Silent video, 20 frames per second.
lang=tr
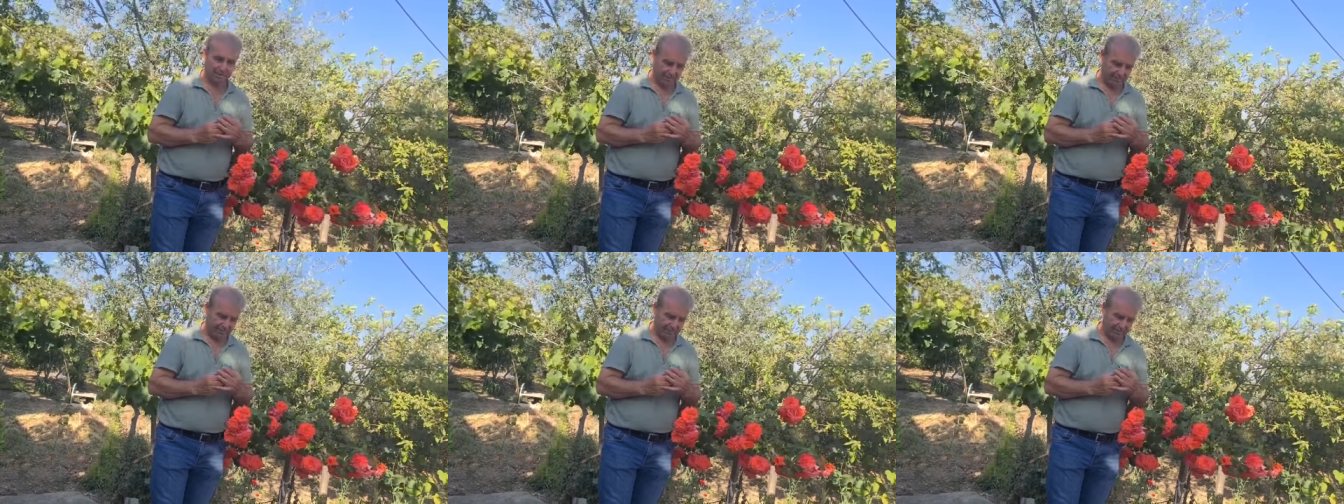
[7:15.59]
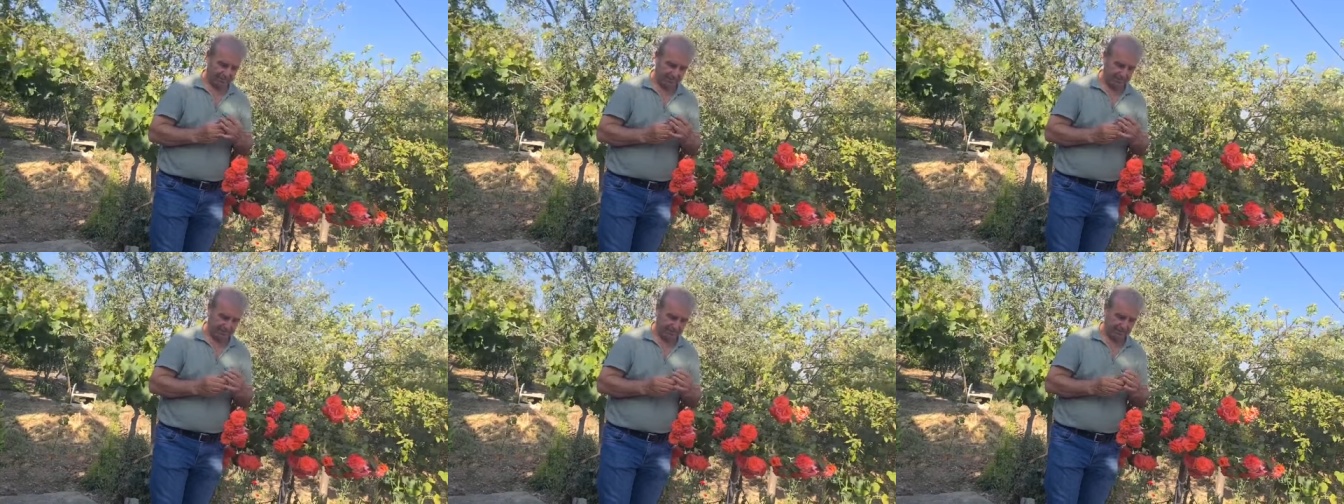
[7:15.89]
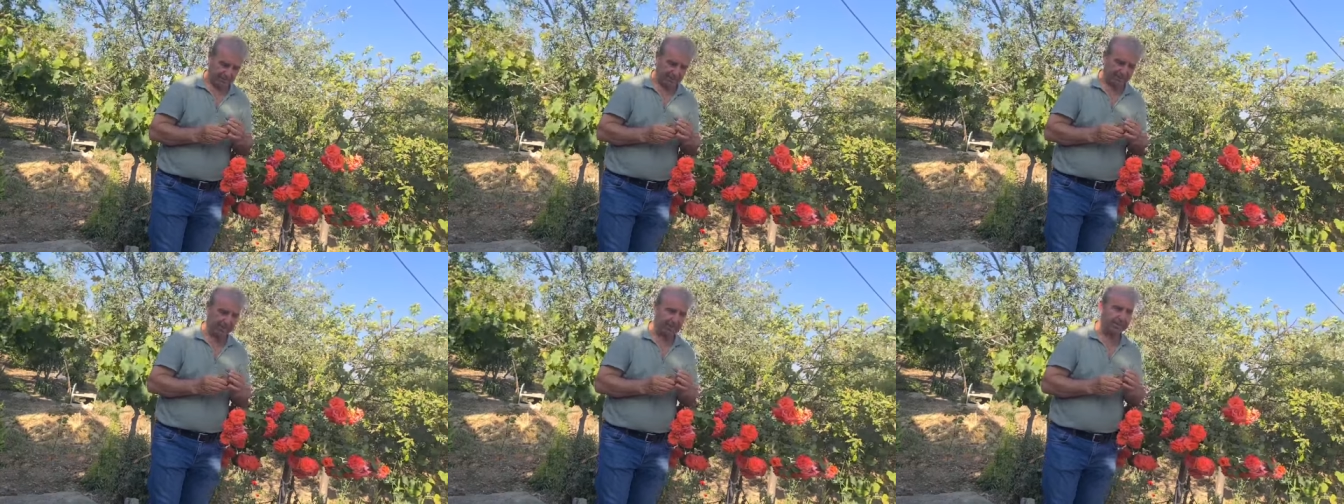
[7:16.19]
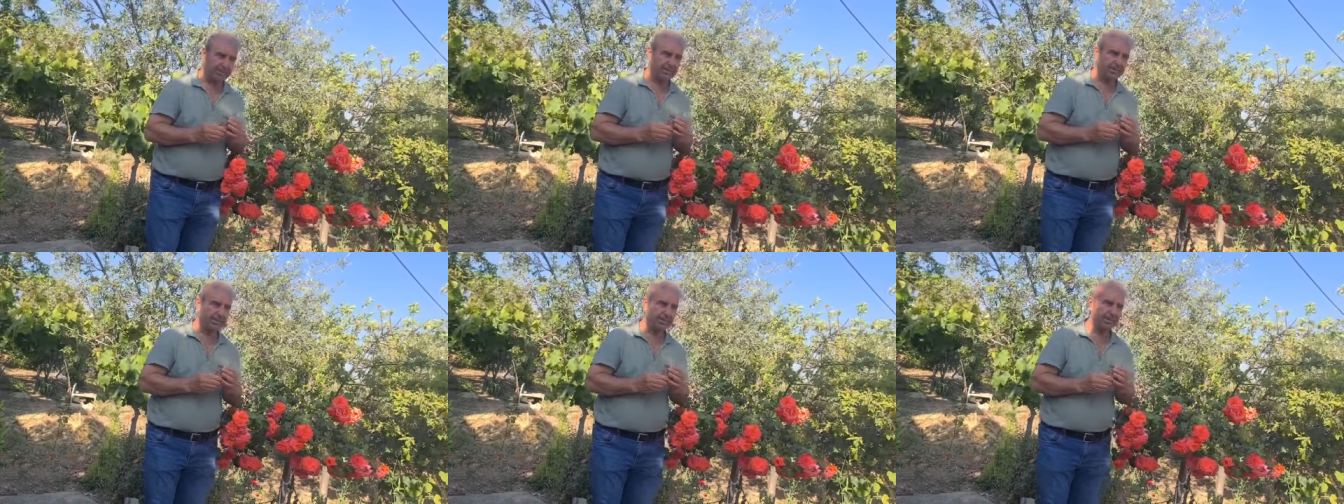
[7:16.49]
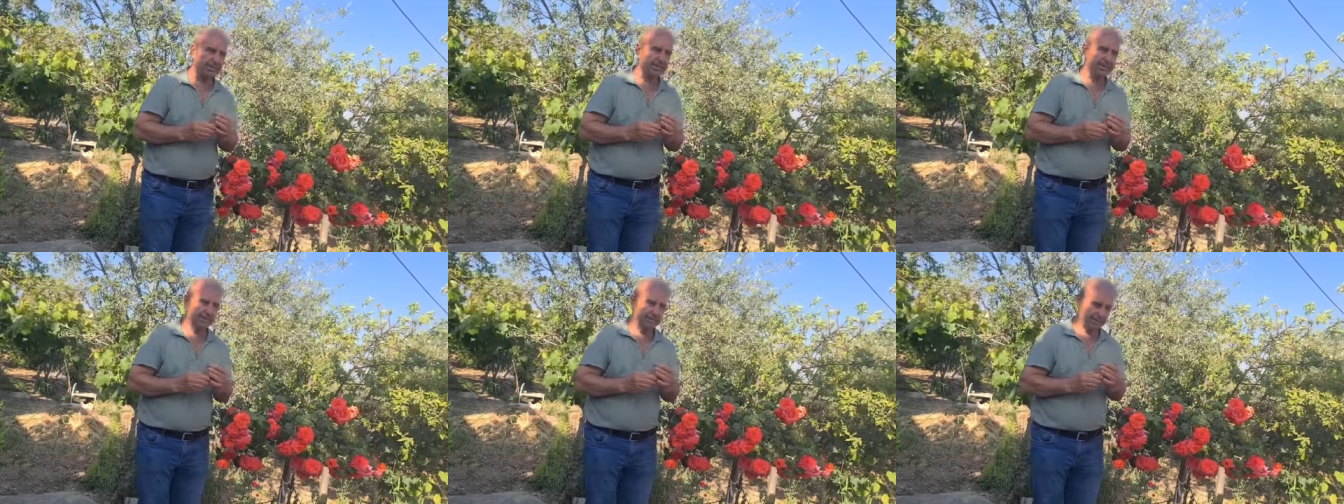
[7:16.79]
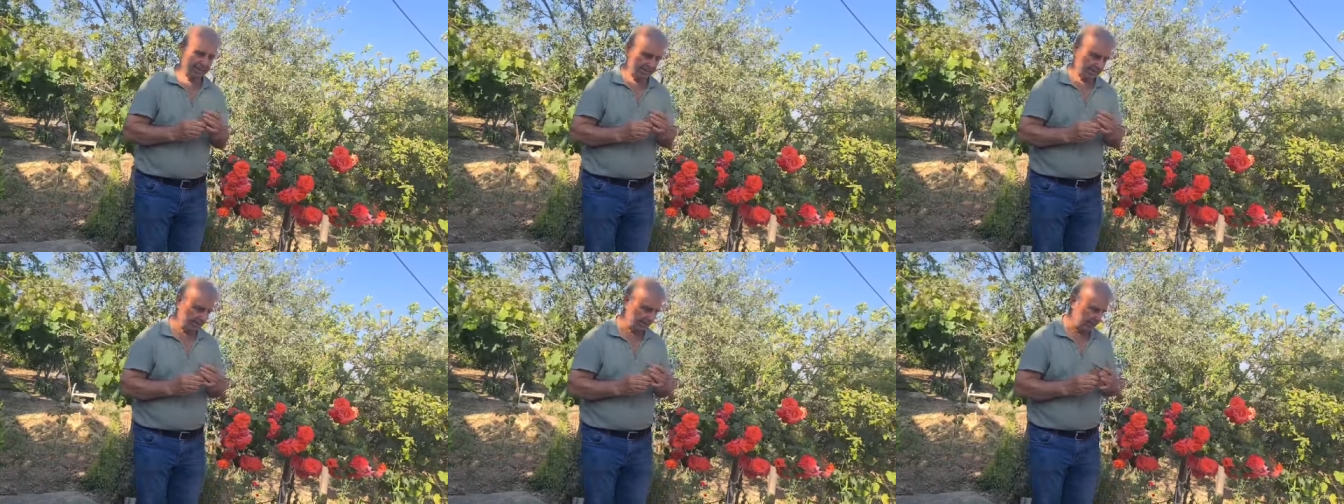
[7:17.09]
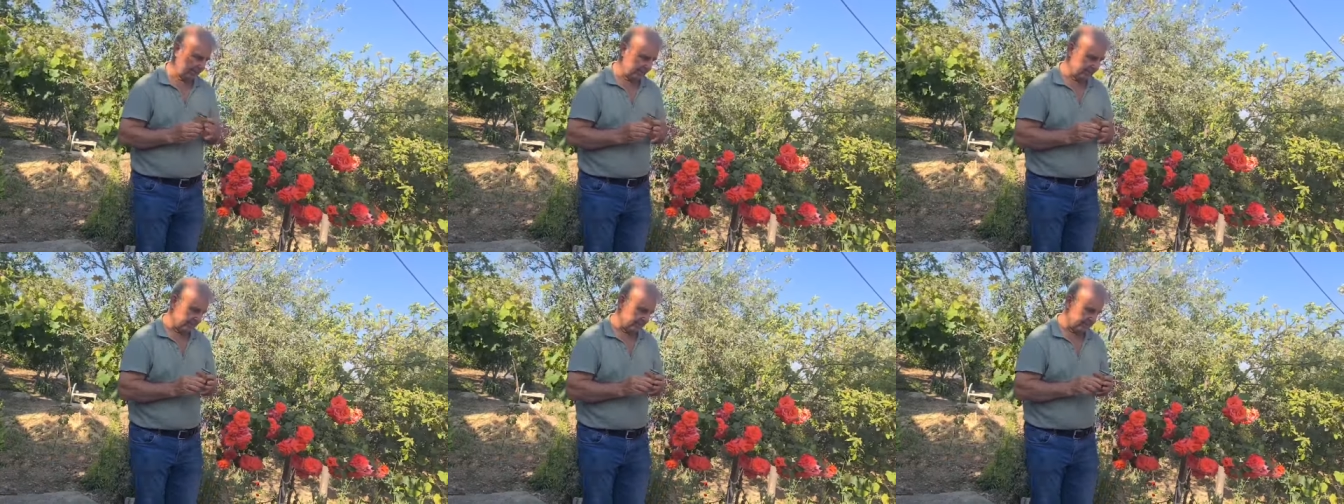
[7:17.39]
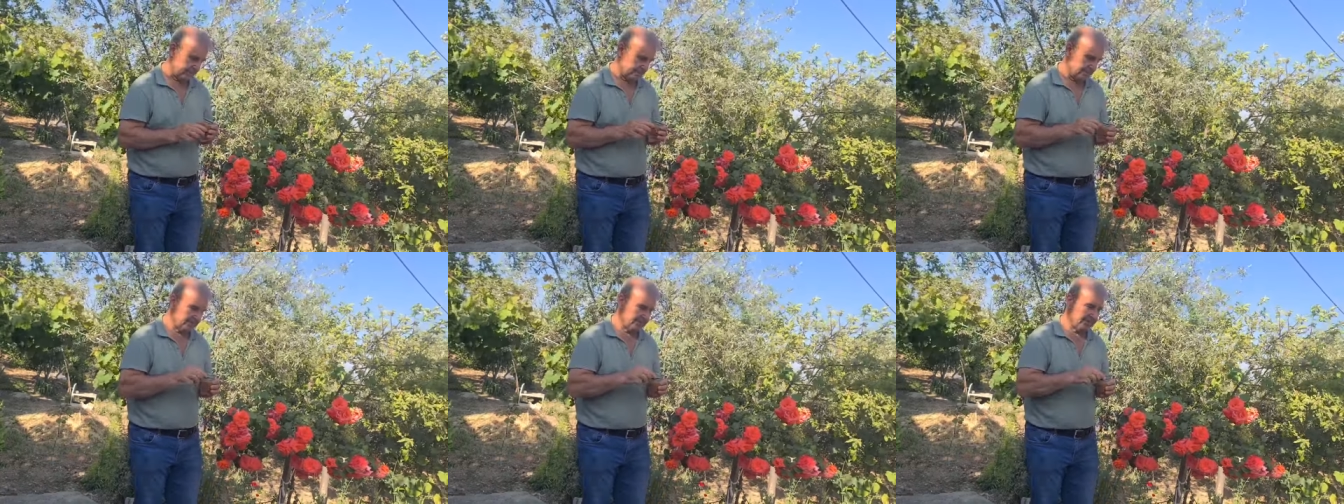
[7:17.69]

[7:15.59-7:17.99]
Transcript: Ancak gün içinde tüketilebilir.